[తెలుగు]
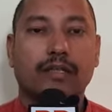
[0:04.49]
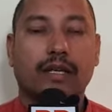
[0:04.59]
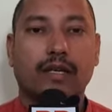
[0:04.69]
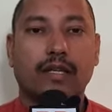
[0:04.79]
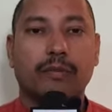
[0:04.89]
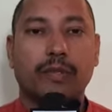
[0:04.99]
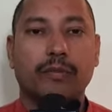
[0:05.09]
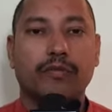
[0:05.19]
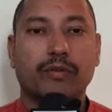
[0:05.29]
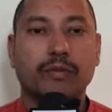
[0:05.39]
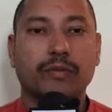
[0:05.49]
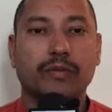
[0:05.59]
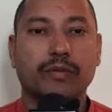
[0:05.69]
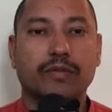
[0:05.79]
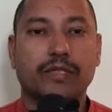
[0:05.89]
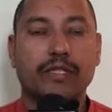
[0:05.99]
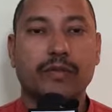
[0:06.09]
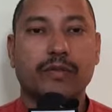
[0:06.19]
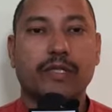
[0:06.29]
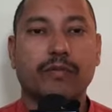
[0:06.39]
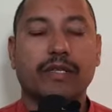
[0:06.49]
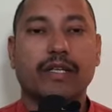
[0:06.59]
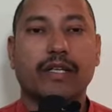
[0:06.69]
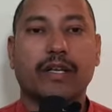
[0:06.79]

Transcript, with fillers: తెలంగాణ ప్రభుత్వం తీసుకున్నటువంటి